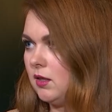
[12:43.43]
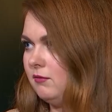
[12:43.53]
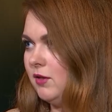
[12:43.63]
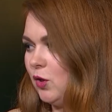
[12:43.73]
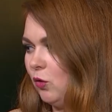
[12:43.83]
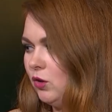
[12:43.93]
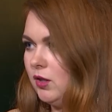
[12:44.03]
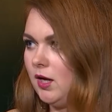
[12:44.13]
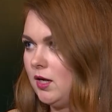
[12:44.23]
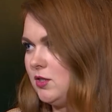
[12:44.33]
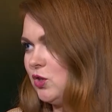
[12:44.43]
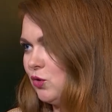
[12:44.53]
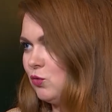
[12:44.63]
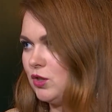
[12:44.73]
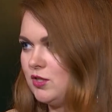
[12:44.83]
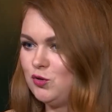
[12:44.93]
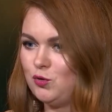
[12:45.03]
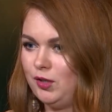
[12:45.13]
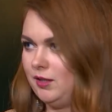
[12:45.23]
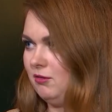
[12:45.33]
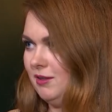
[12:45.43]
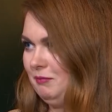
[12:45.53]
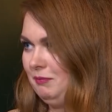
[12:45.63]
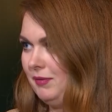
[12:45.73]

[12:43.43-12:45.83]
главной роли реалити-шоу «Жизнь Тюленевой».